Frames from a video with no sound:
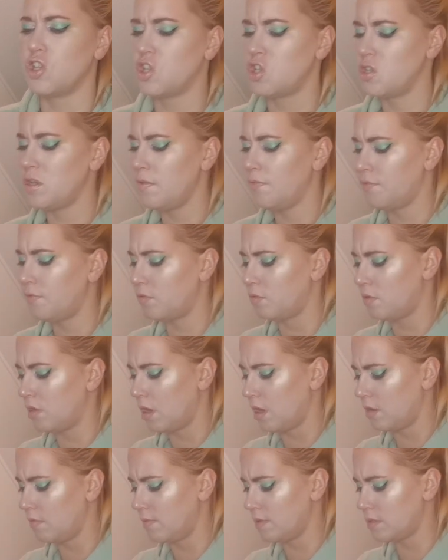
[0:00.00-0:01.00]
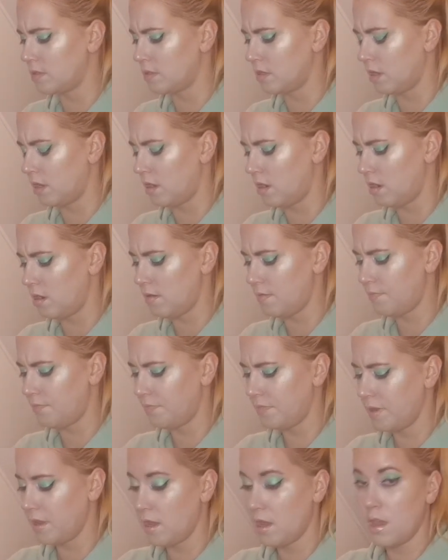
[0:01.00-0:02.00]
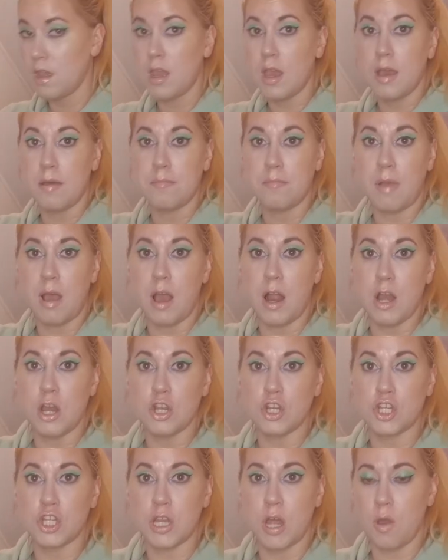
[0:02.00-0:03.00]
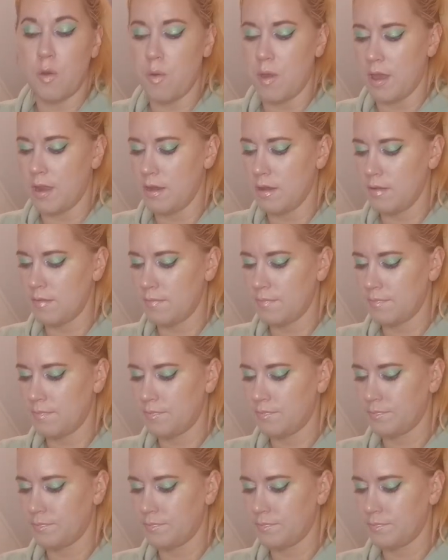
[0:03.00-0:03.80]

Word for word: ein Stift oder irgendwas drinnen mal schauen.